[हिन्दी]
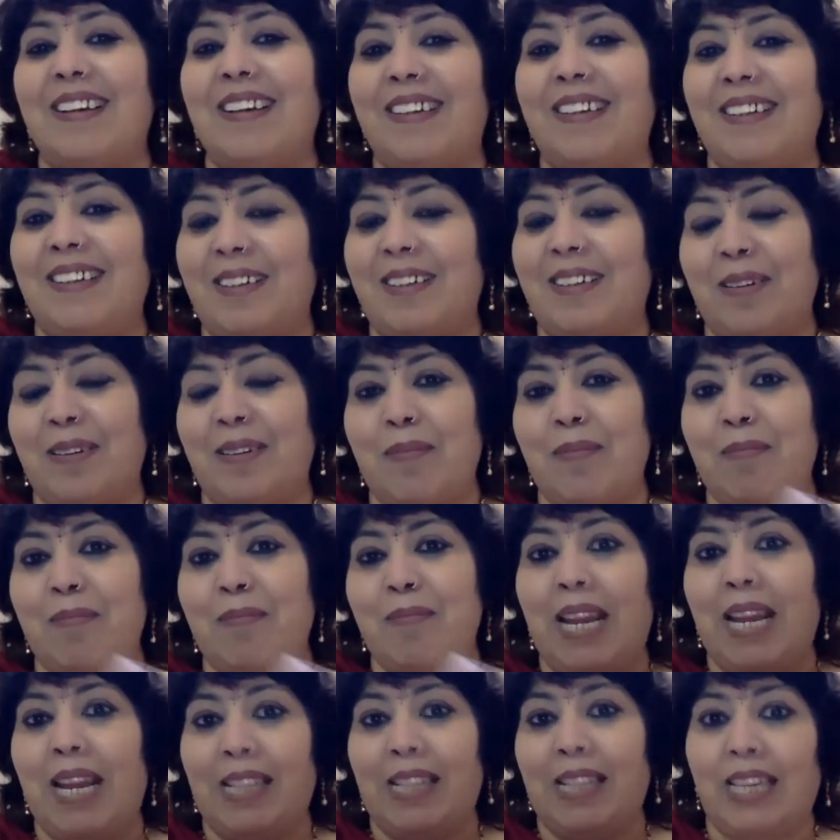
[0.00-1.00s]
आ,
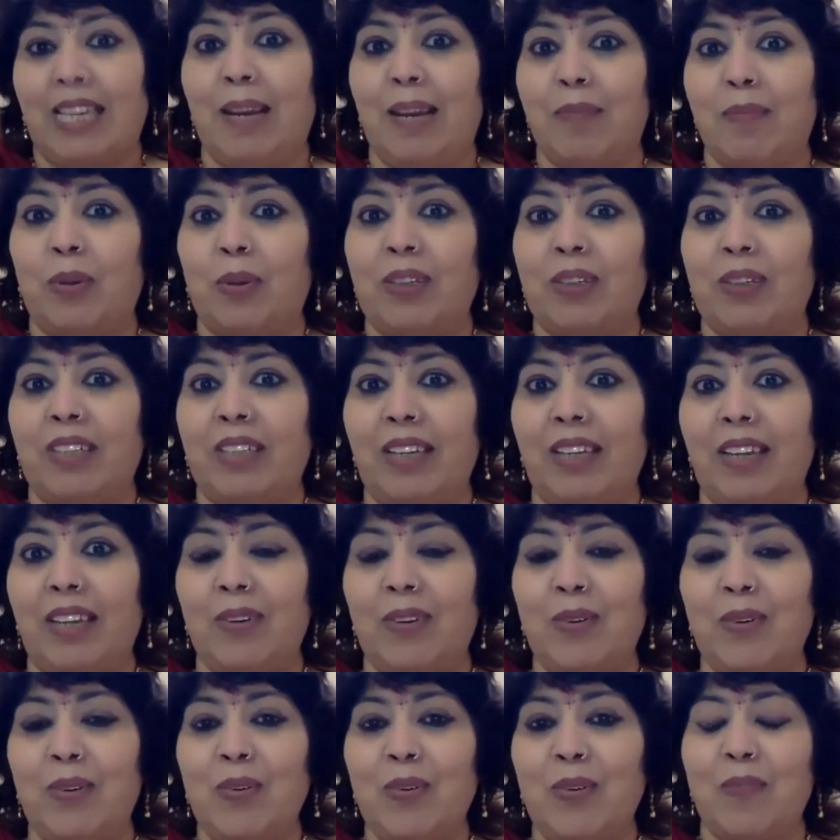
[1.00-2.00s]
मैं इसके लिए बोलती नहीं
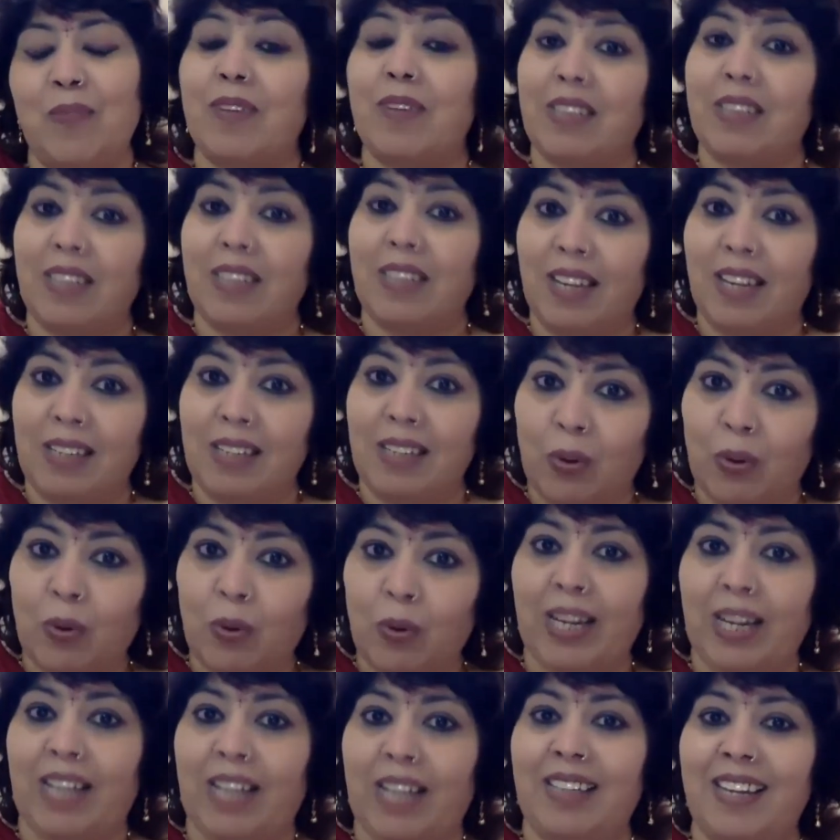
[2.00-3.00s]
हूँ वैसे लोग
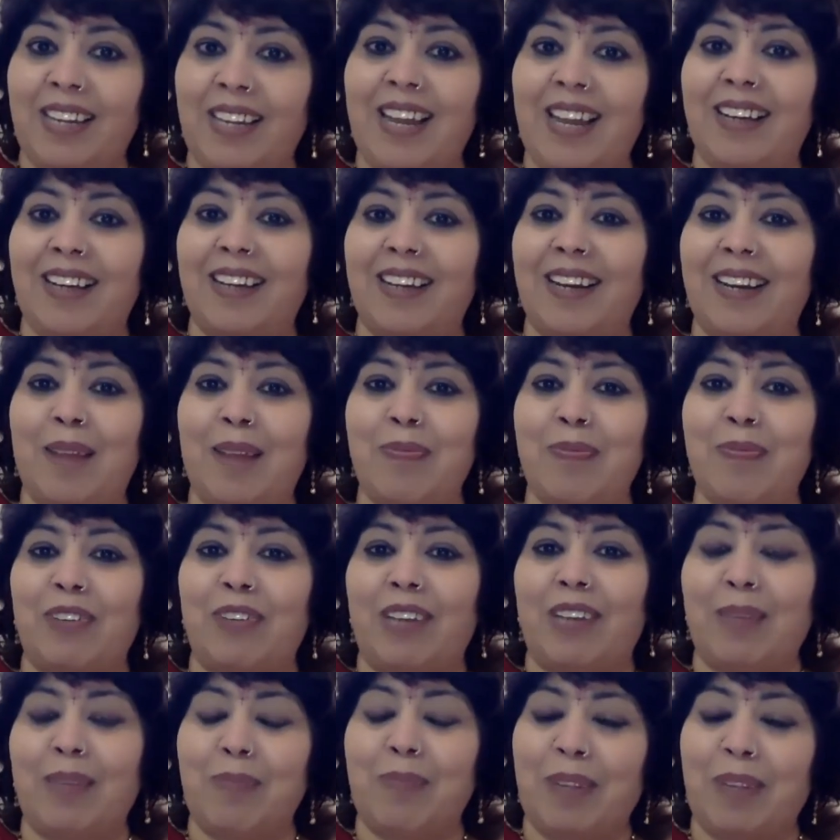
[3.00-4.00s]
कहते हैं अगर आप
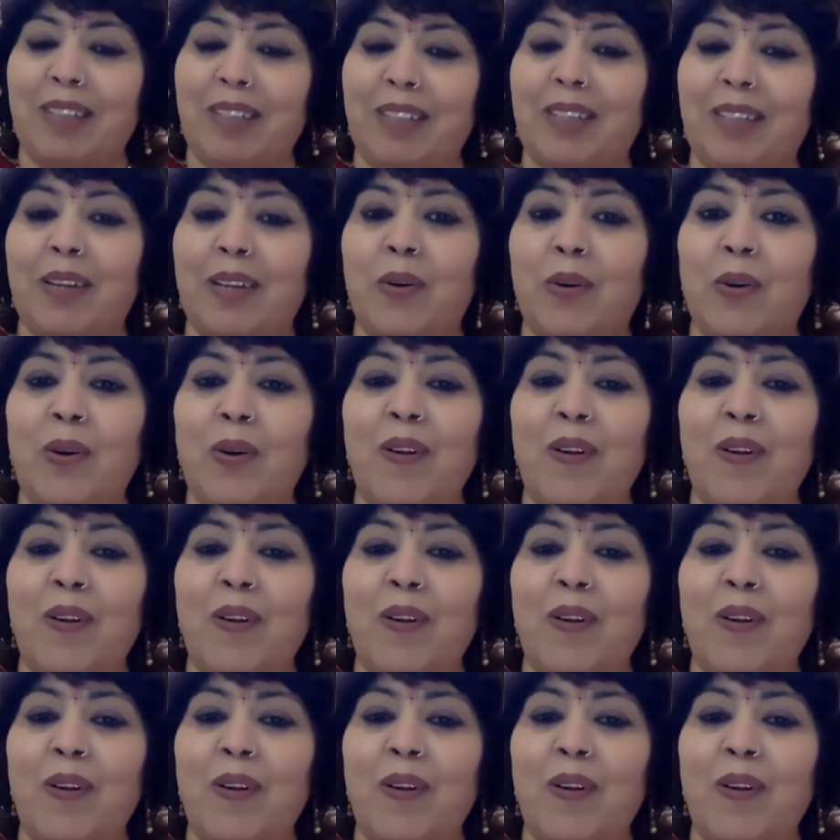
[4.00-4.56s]
शेक पीते हो